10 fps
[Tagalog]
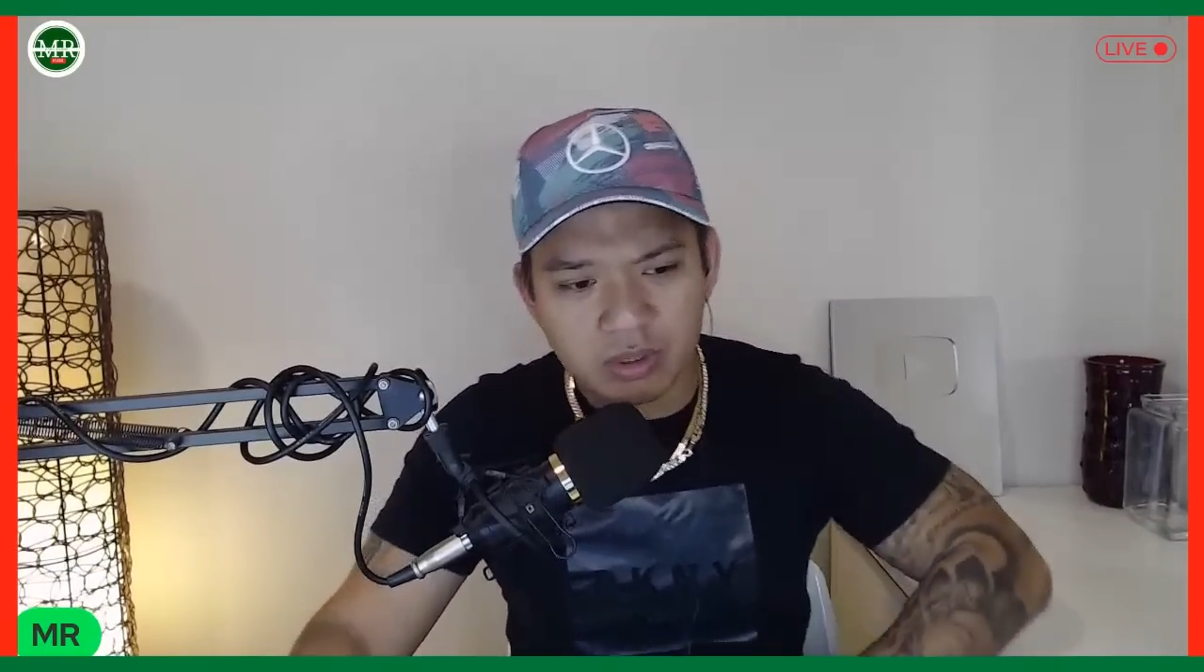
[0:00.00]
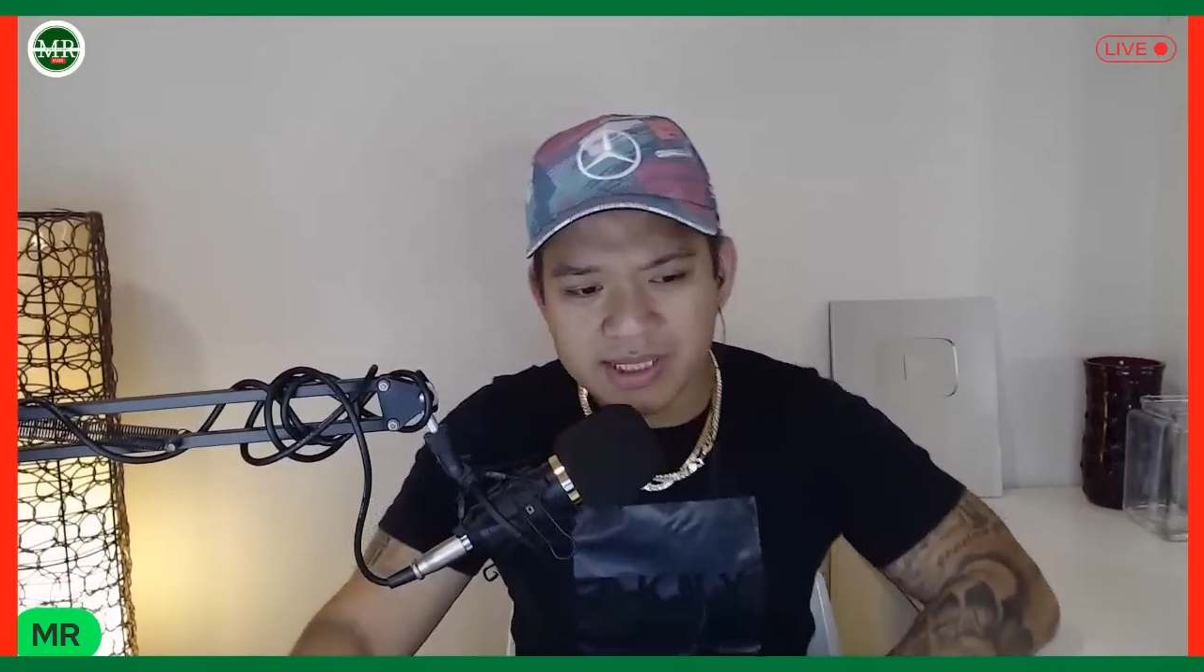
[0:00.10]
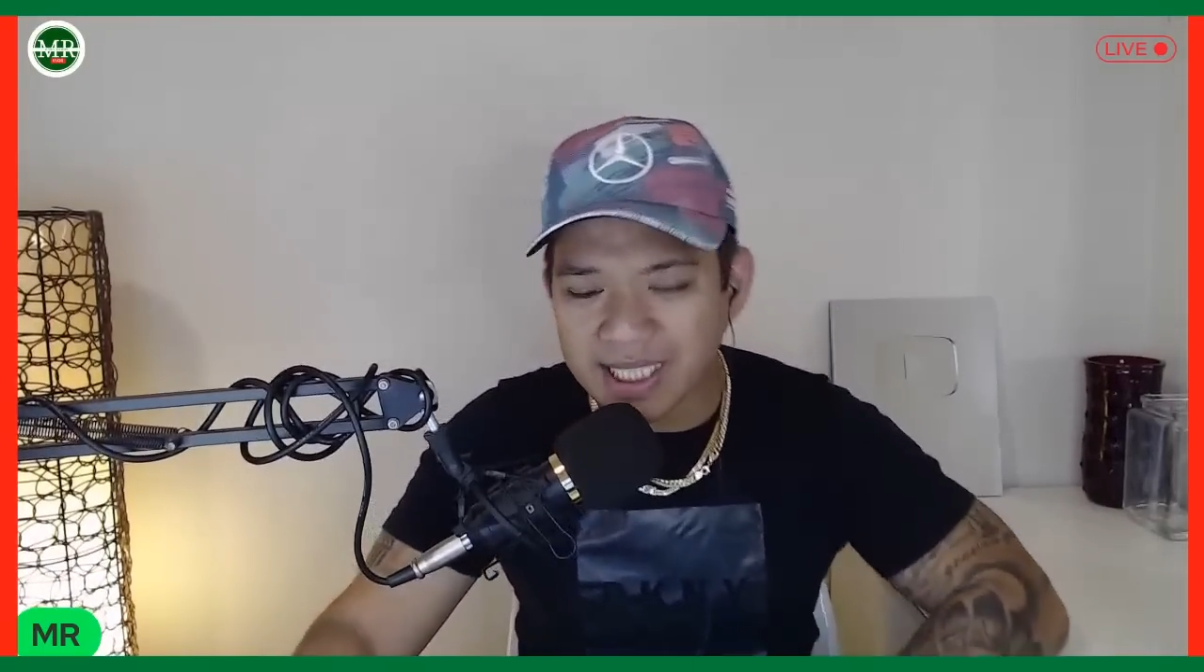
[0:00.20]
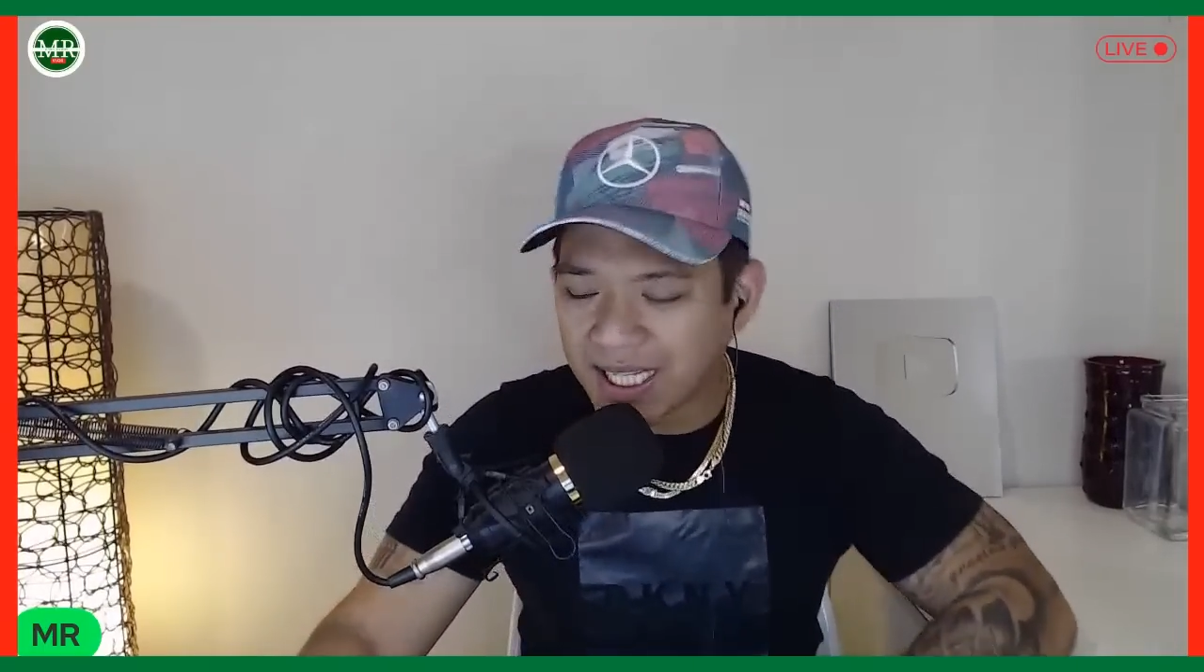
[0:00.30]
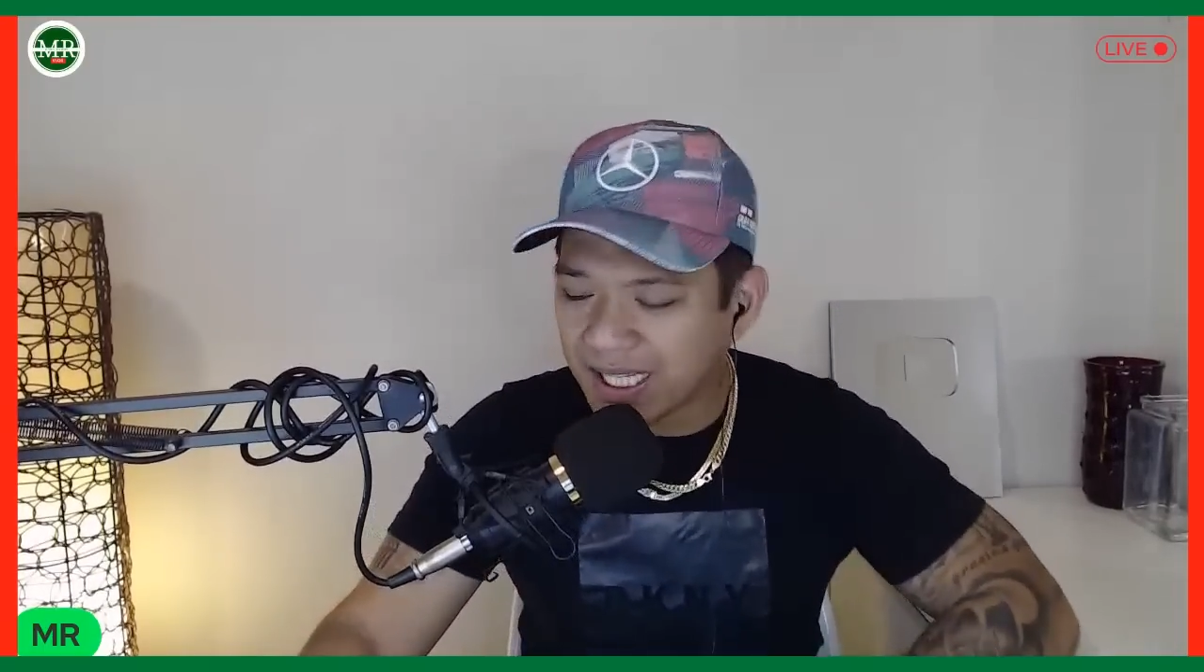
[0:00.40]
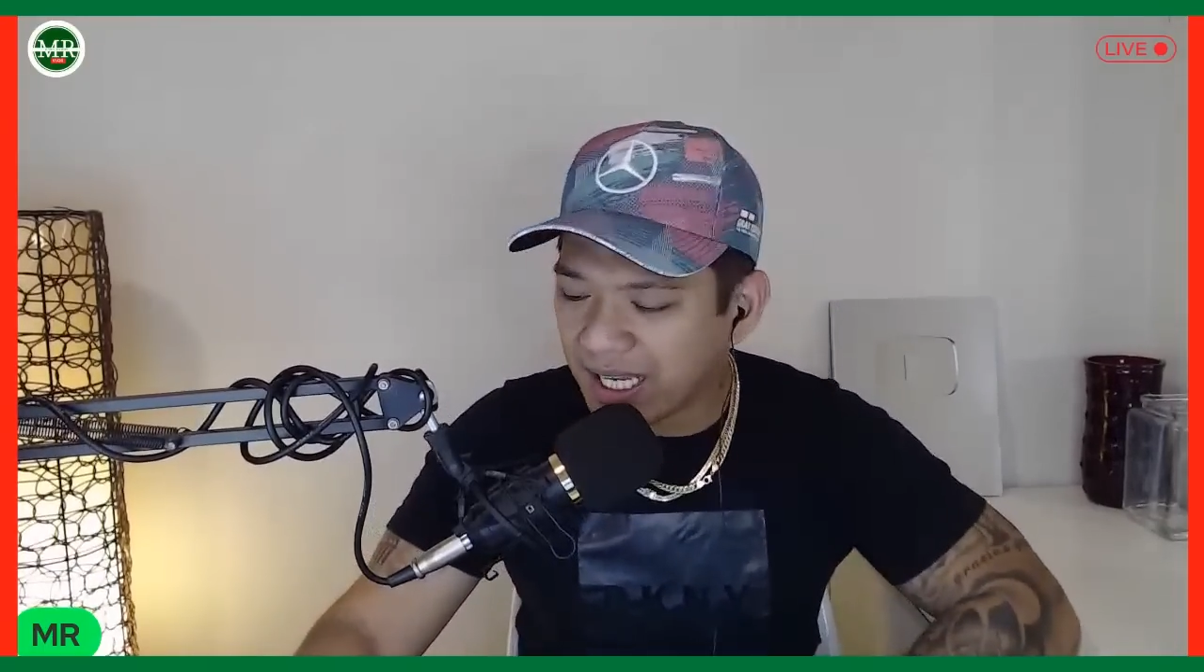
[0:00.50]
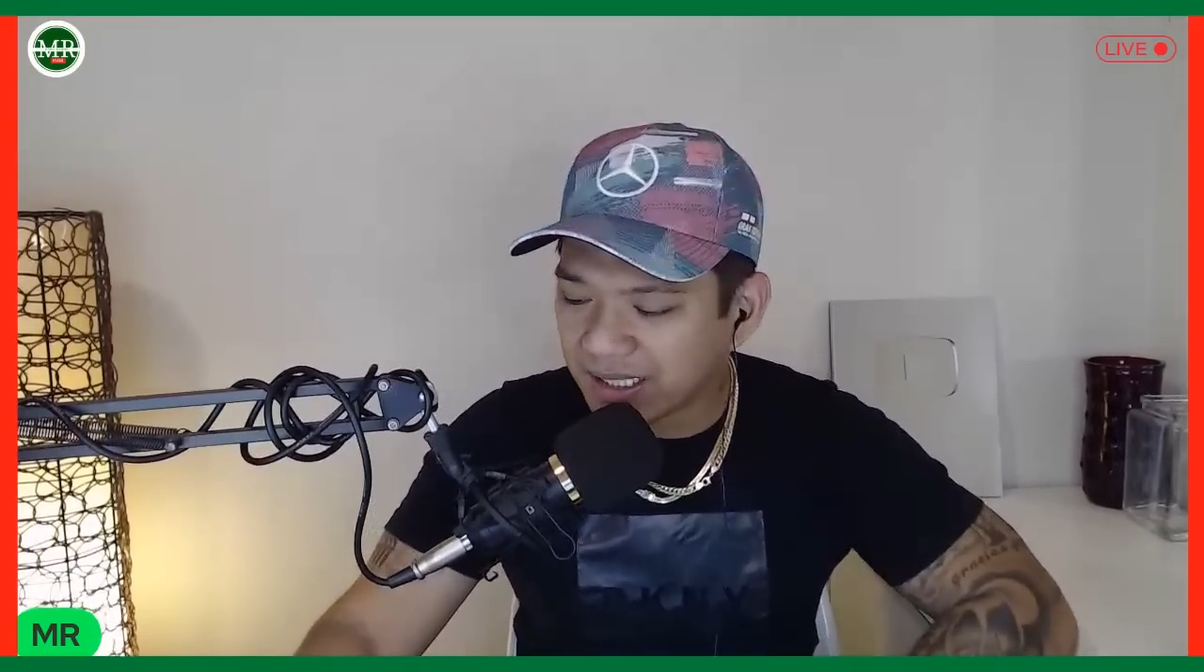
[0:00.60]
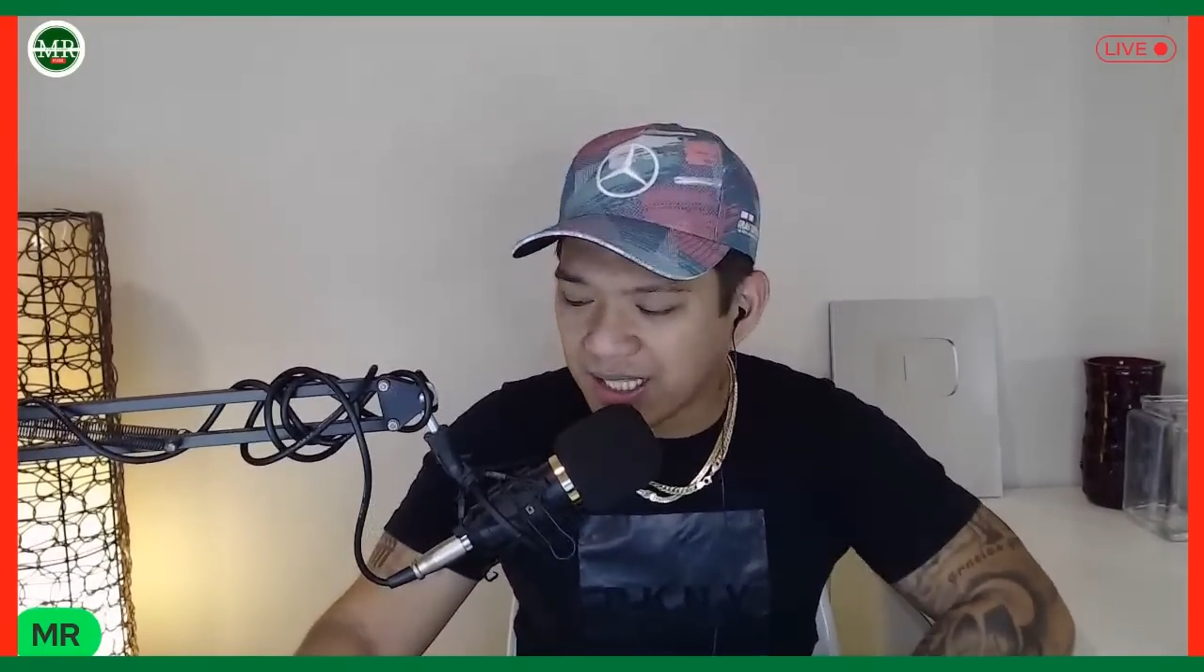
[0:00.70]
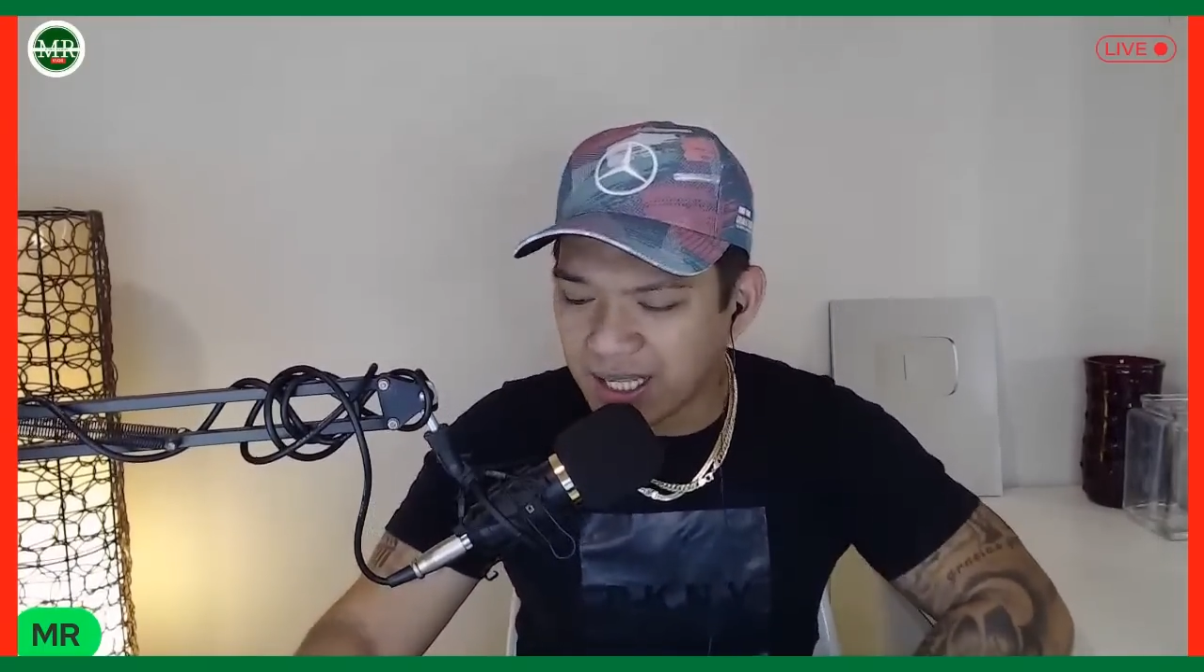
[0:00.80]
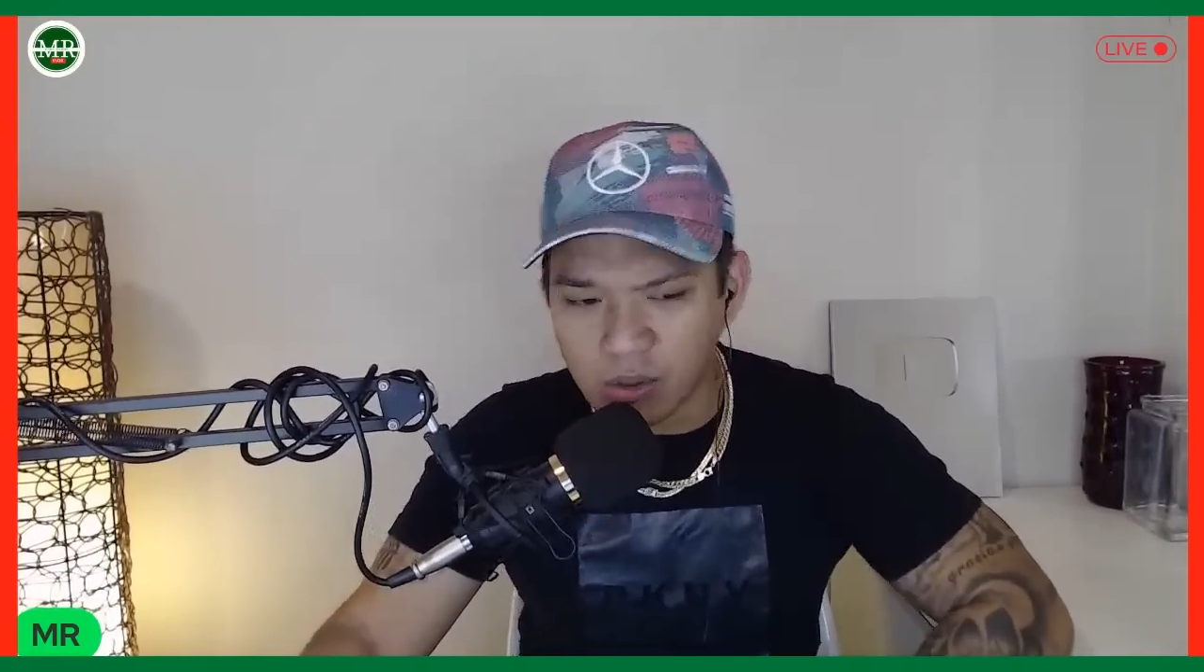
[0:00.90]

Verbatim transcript: sila yata